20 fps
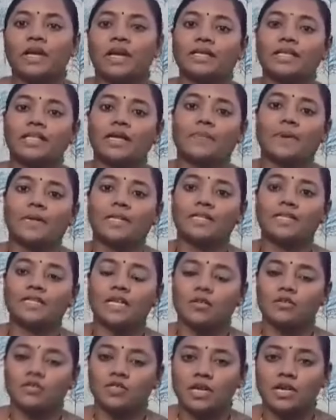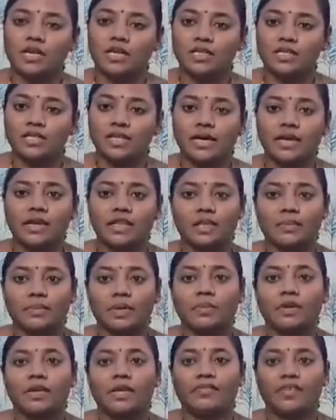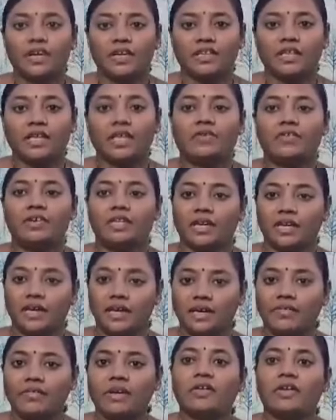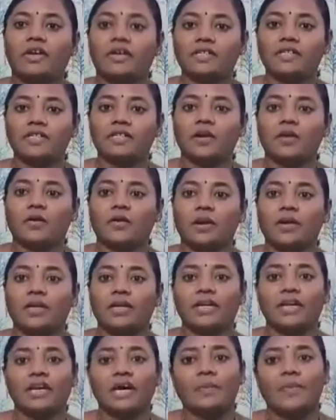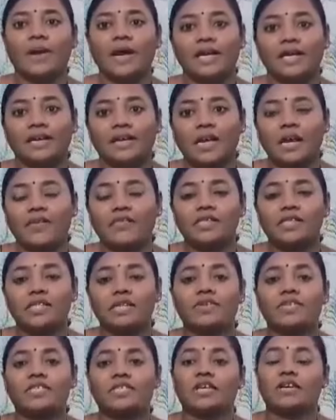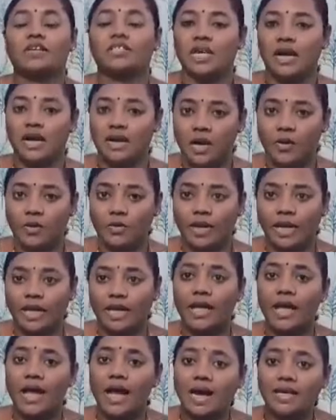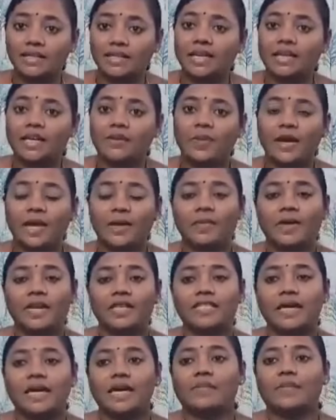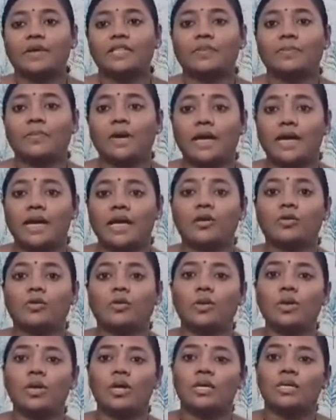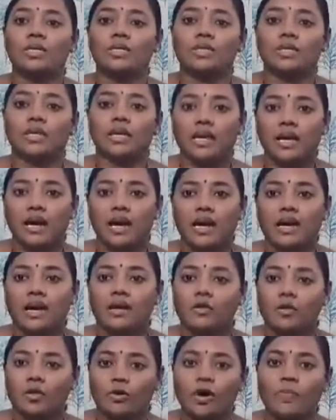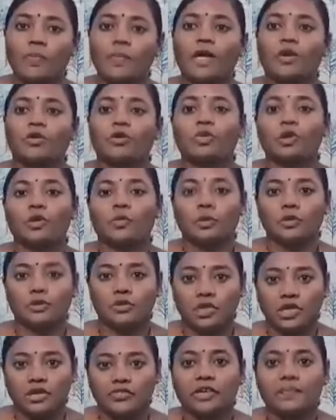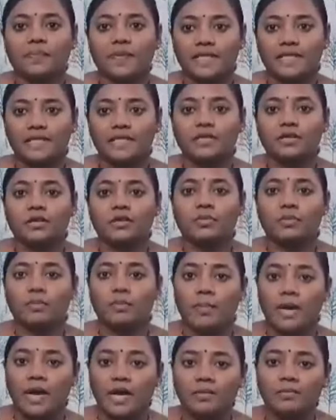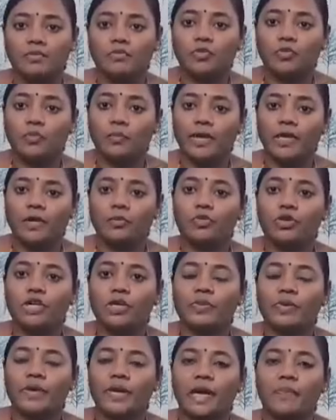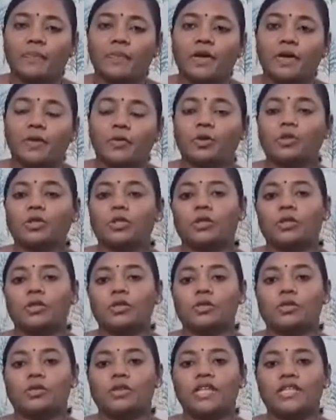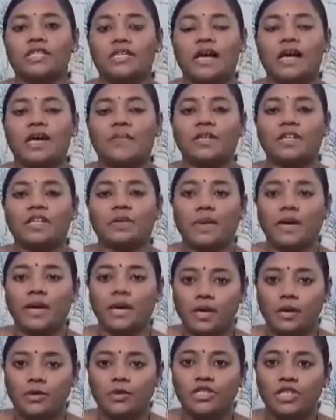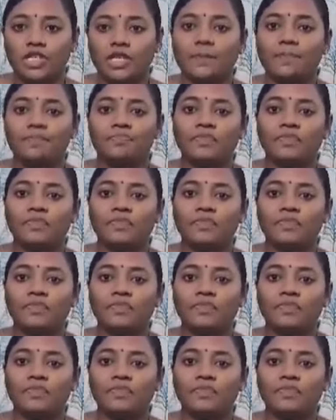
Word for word: గత పది సంవత్సరాల నుంచి బాబు అనే వ్యక్తి ఈ విధంగానే వ్యవహరిస్తా ఉన్నాడు ఇంకా బయటకు రావాల్సిన విషయాలు చాలా ఉన్నాయి అతనికి భయపడి చాలా మంది మహిళలు ఇంకా లోపలే కుమిలిపోతున్నటువంటి పరిస్థితులు మనం ఉమ్మడి కూటమి ఏర్పడిన కొద్ది రోజుల్లోనే చాలా మంది మహిళలు వచ్చి